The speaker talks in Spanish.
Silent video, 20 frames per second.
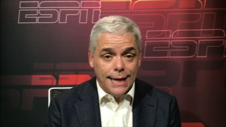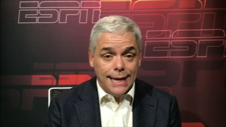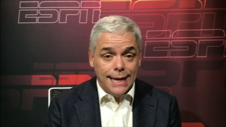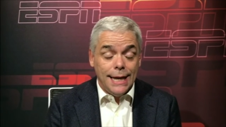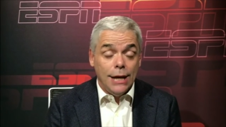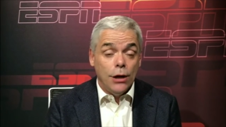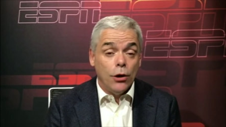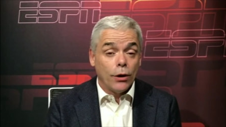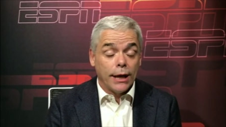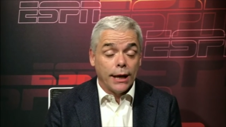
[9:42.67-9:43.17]

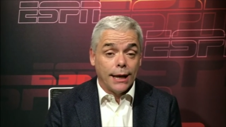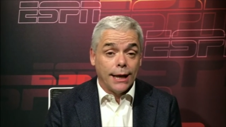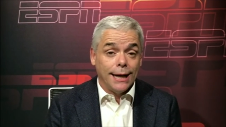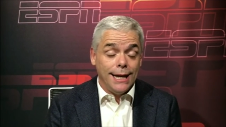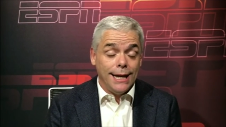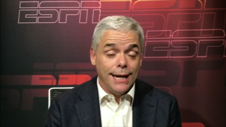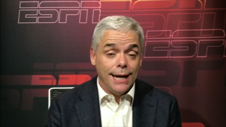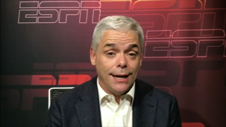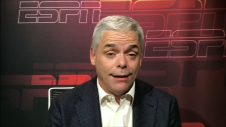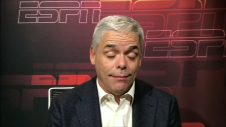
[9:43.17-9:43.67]
Y lo que
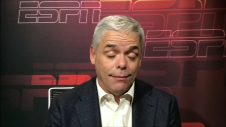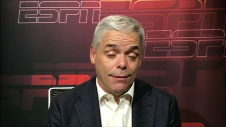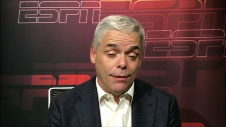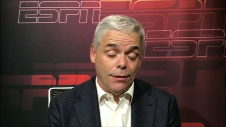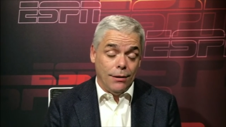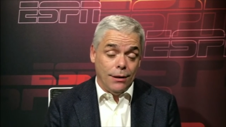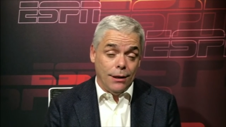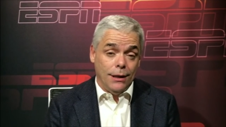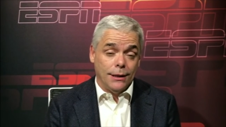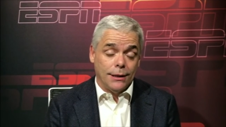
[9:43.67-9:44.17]
quería,
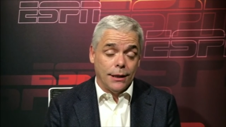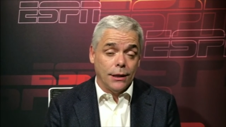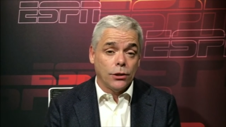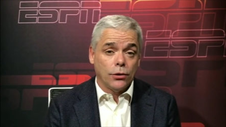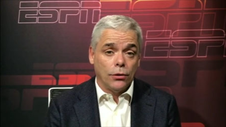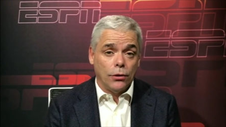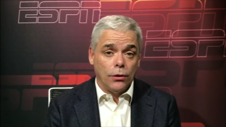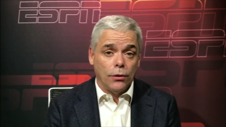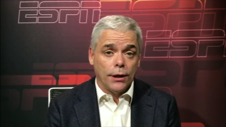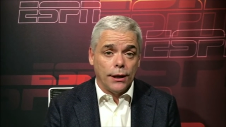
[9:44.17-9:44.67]

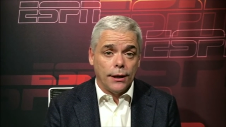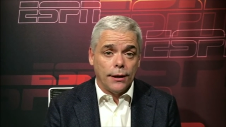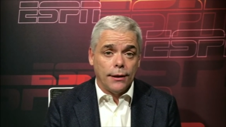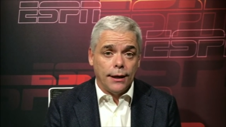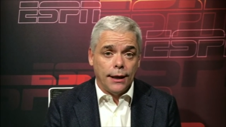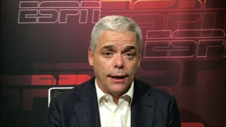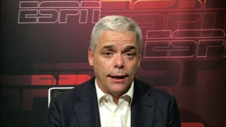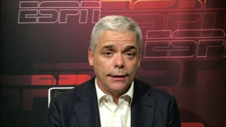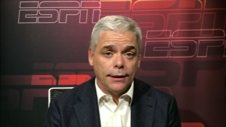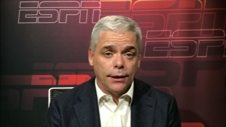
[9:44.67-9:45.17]
insisto en lo que
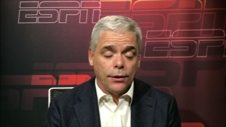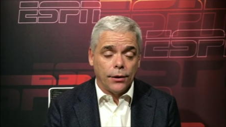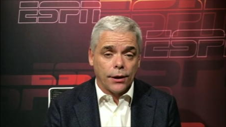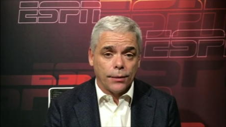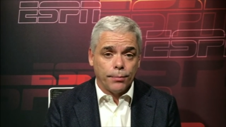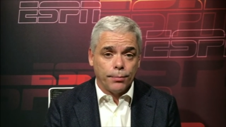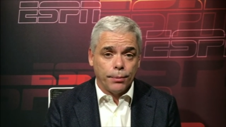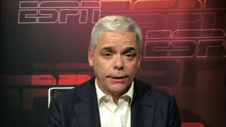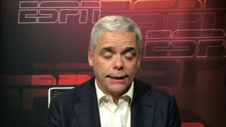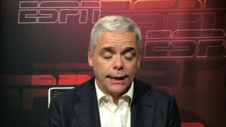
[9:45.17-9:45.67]
decía en la anterior
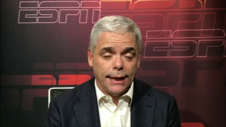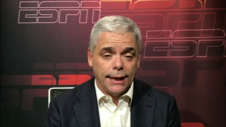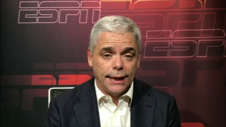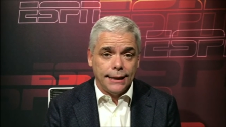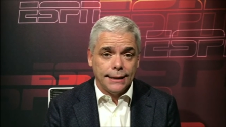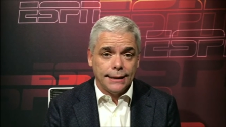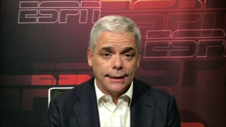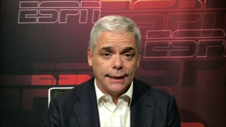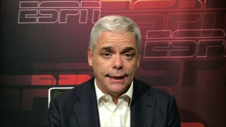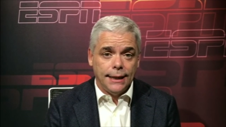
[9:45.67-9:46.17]
respuesta,
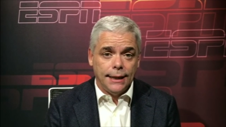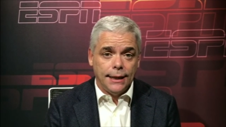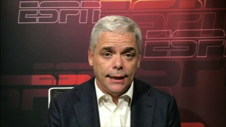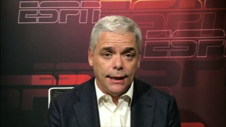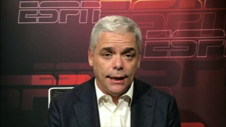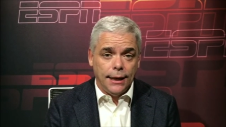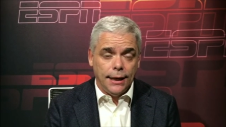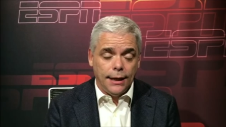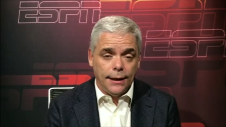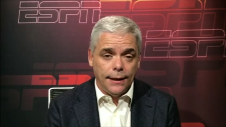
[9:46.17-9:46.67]
es que
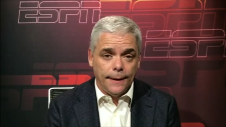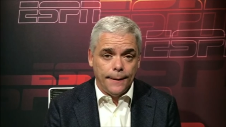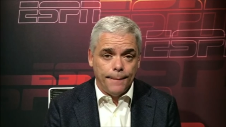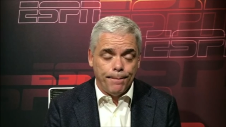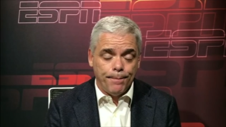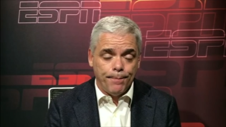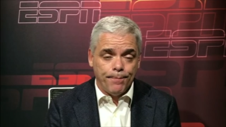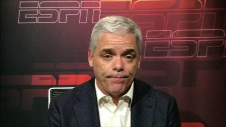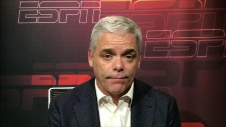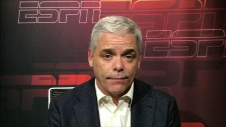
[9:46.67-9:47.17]
mm,
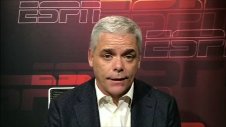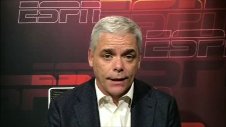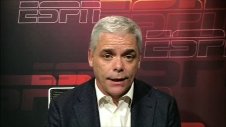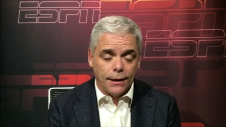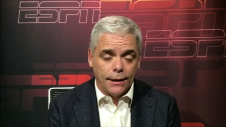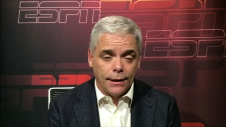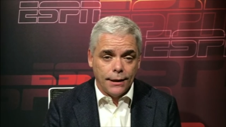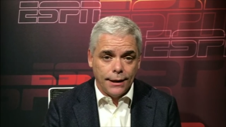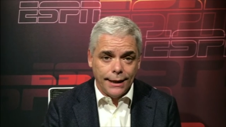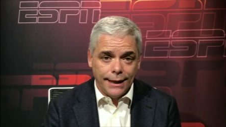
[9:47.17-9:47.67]
em,
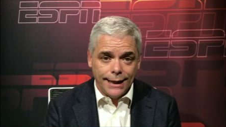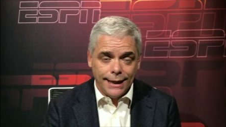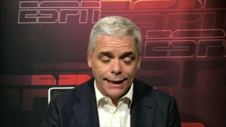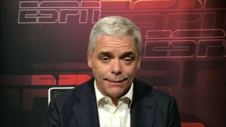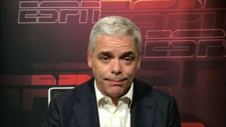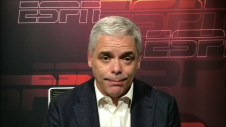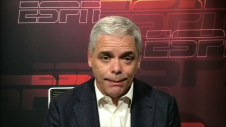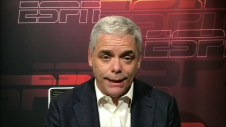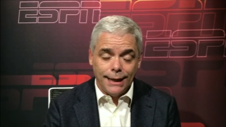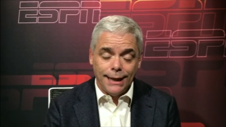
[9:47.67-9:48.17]

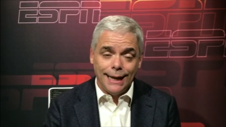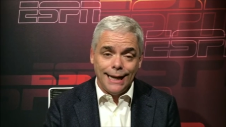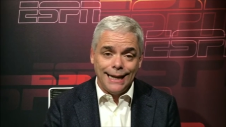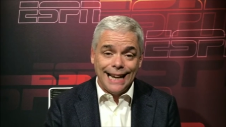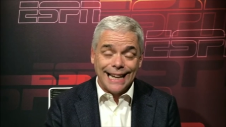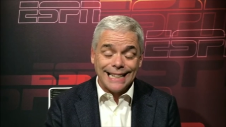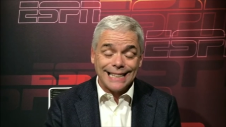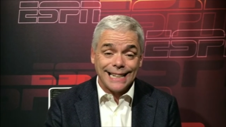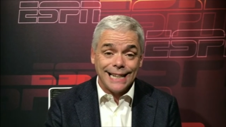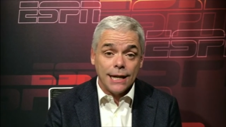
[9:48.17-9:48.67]
en
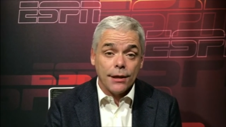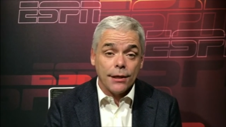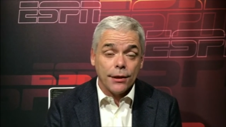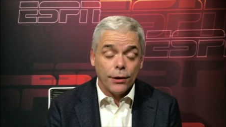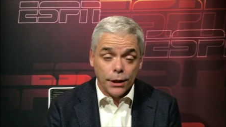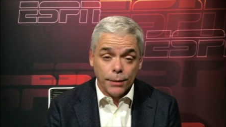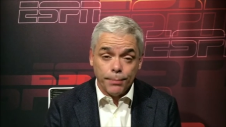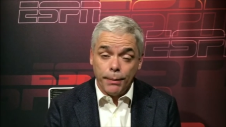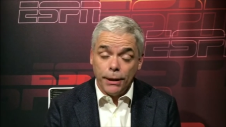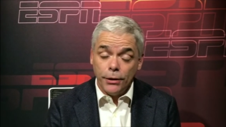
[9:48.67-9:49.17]
la
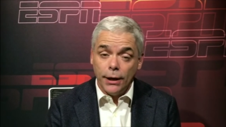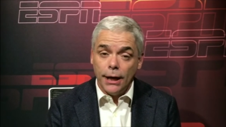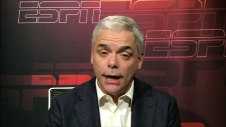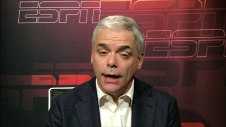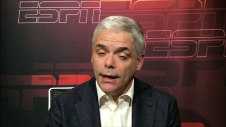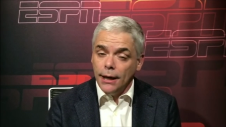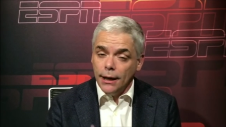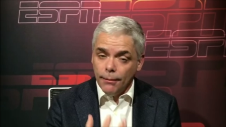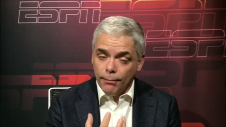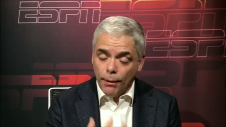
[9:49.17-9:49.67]
selección española,
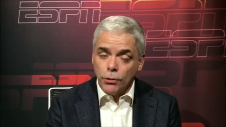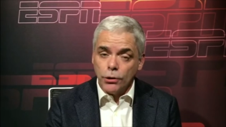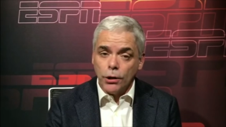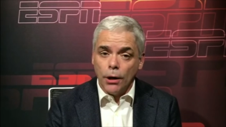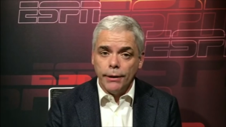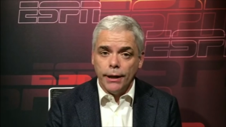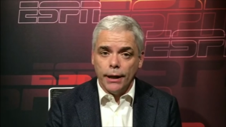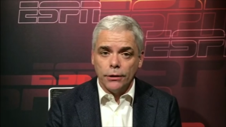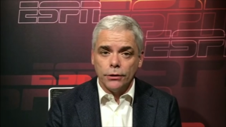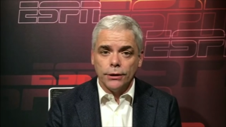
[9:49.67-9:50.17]
vamos a
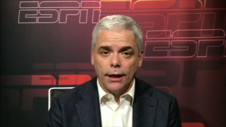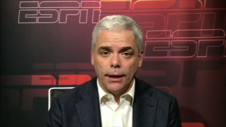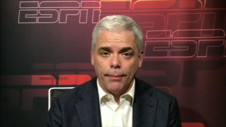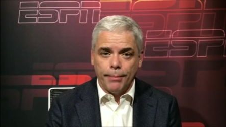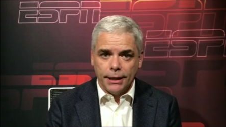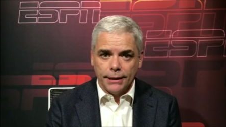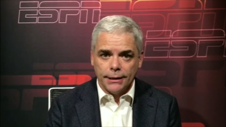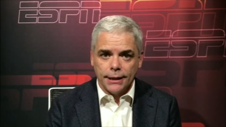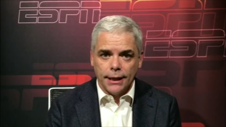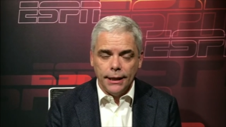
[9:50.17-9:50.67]
olvidarnos de la
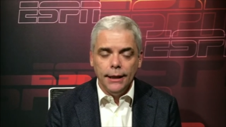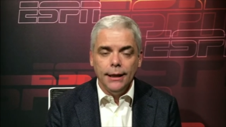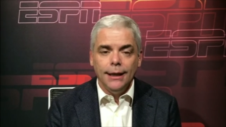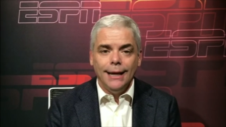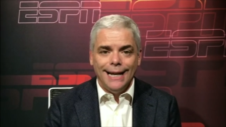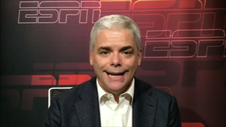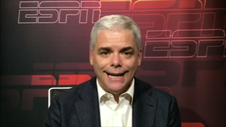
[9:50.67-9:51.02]
prensa, ¿eh?